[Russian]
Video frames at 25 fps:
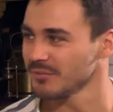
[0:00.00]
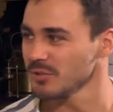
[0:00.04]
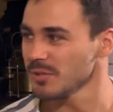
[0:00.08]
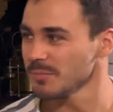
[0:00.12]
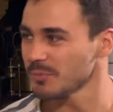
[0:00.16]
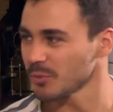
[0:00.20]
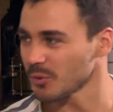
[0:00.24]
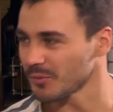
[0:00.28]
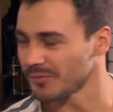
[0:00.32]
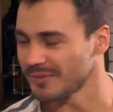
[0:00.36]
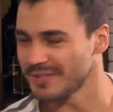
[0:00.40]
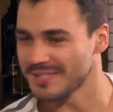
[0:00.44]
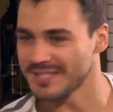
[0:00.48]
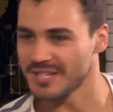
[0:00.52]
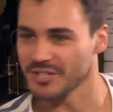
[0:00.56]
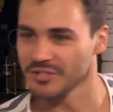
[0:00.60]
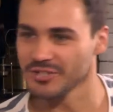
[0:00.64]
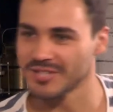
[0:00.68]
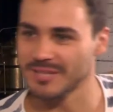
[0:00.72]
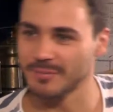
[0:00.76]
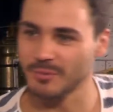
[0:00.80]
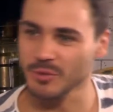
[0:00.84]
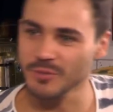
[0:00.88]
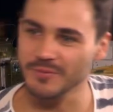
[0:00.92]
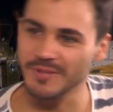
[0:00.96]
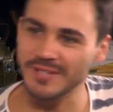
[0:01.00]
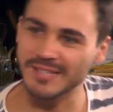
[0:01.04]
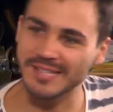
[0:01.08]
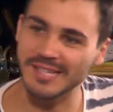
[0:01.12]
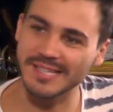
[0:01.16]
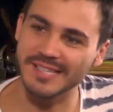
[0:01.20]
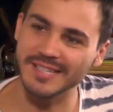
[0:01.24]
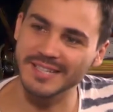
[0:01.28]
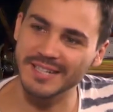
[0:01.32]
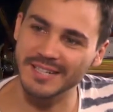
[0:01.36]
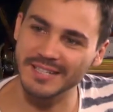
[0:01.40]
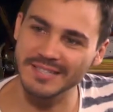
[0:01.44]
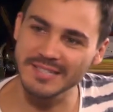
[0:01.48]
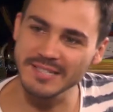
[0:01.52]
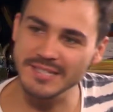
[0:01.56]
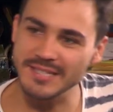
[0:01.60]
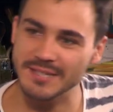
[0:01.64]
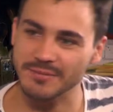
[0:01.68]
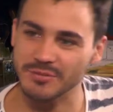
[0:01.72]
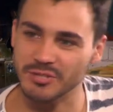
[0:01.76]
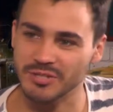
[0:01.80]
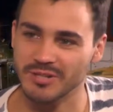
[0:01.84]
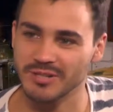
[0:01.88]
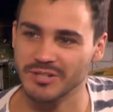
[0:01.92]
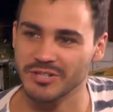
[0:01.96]
профиль, скажи, на профиль каких
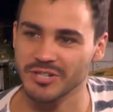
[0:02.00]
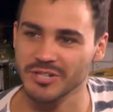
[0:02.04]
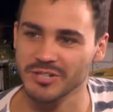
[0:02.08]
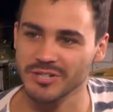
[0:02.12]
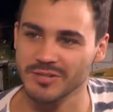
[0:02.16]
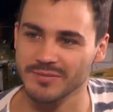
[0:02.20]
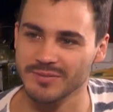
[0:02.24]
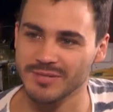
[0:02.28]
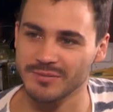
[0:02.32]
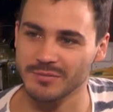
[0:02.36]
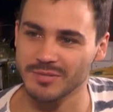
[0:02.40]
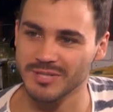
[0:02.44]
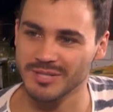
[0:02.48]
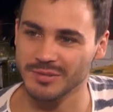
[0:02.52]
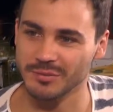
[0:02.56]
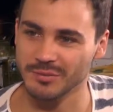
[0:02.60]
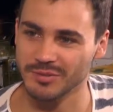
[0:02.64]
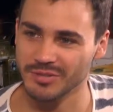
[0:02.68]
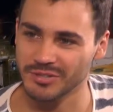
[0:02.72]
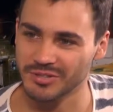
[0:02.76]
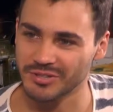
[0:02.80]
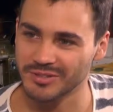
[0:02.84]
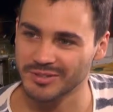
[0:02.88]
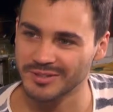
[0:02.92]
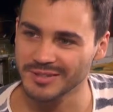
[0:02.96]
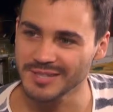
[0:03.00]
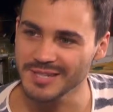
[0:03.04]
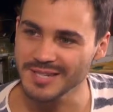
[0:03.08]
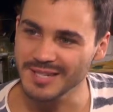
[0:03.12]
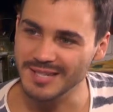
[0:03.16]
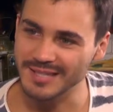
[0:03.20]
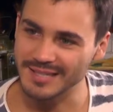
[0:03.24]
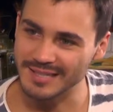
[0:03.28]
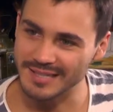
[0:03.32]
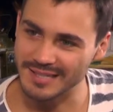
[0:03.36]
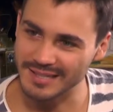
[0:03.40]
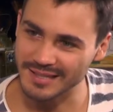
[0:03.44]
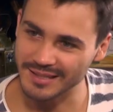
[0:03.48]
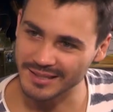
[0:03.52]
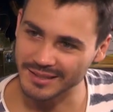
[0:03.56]
артистов чаще всего заходишь ты и